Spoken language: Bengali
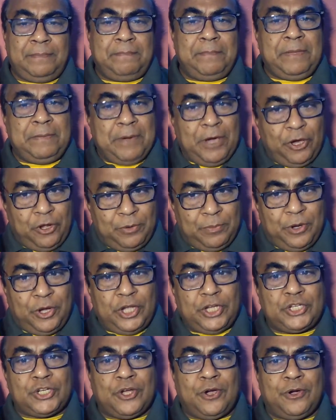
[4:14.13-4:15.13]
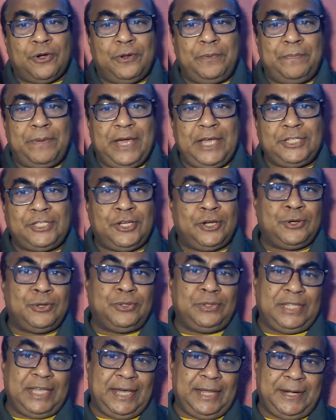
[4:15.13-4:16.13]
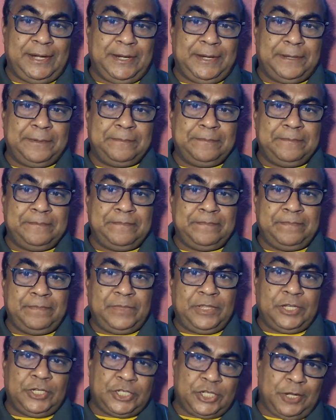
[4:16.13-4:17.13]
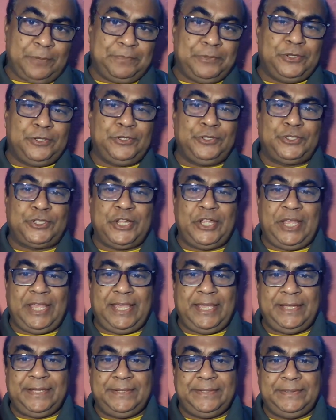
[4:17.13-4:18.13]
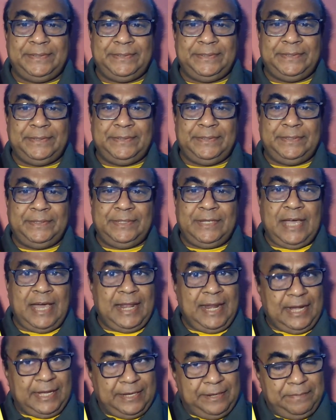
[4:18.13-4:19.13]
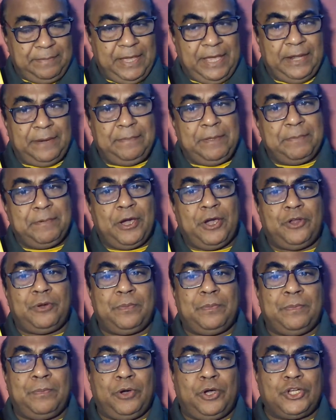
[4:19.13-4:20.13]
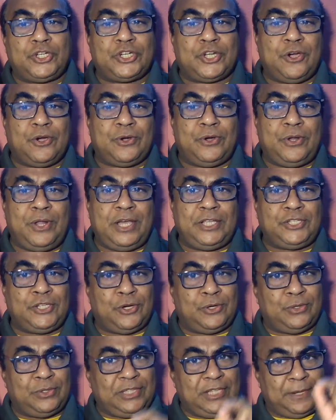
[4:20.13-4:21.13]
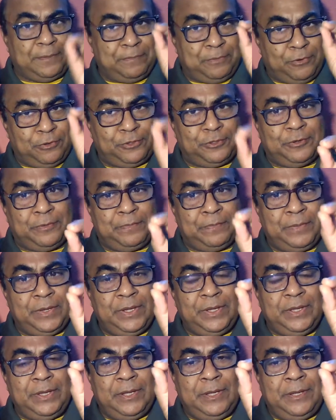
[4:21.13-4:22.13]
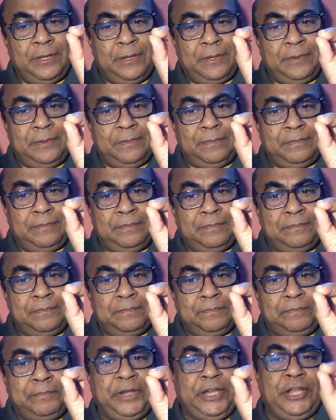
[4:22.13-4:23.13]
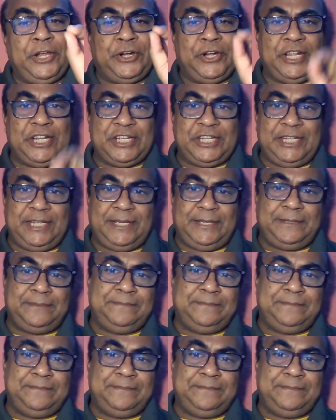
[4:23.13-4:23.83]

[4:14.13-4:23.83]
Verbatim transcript: বিবাহের বয়স কখন পায় যখন তার স্বপ্নদোষ হয় আর একটি মেয়ের বিবাহের বয়স কখন হয় যখন তার প্রথম পিরিয়ড আসে